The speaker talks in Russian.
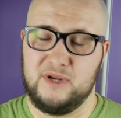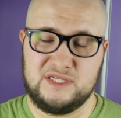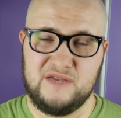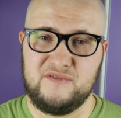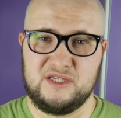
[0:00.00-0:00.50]

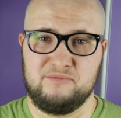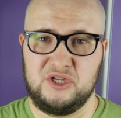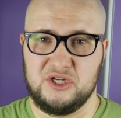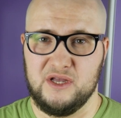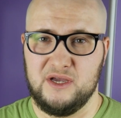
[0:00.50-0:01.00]
Представьте
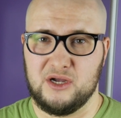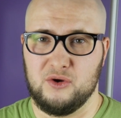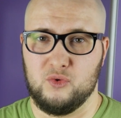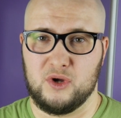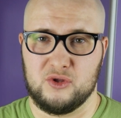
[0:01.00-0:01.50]
себе человека,
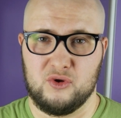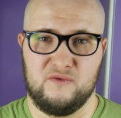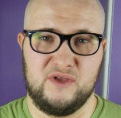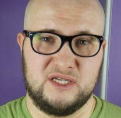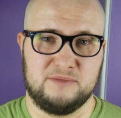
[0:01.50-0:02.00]
у
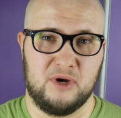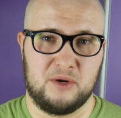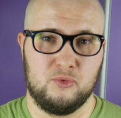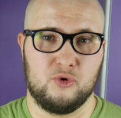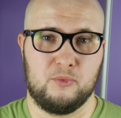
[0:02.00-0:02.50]
которого есть
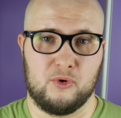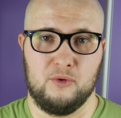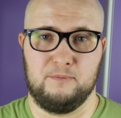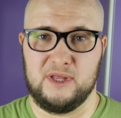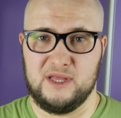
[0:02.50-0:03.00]
MacBook
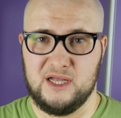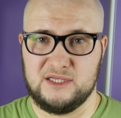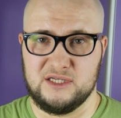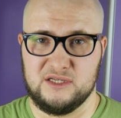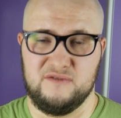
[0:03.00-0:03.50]
Pro
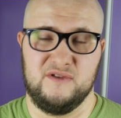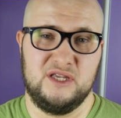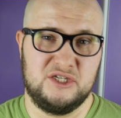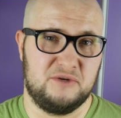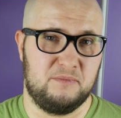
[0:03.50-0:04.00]
15
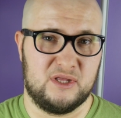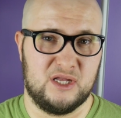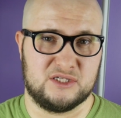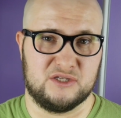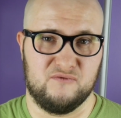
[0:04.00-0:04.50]

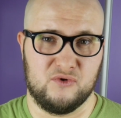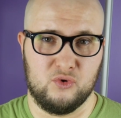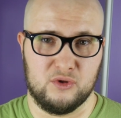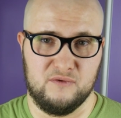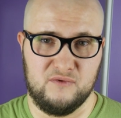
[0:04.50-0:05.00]
2015
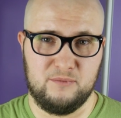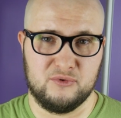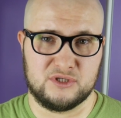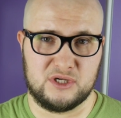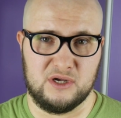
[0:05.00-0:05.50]
года
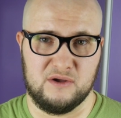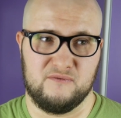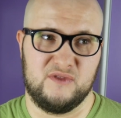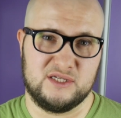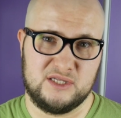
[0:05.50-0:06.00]
выпуска
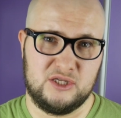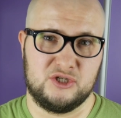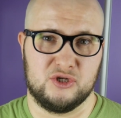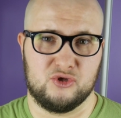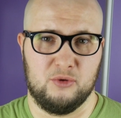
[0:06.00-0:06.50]
в
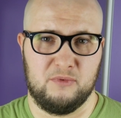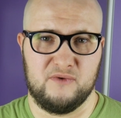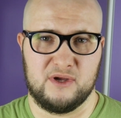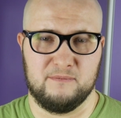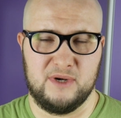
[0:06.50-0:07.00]
достаточно
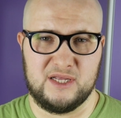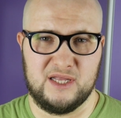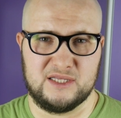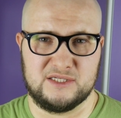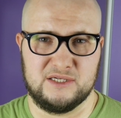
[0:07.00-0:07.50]
топовой
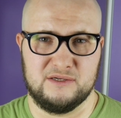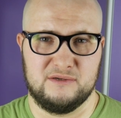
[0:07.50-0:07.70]
комплектации.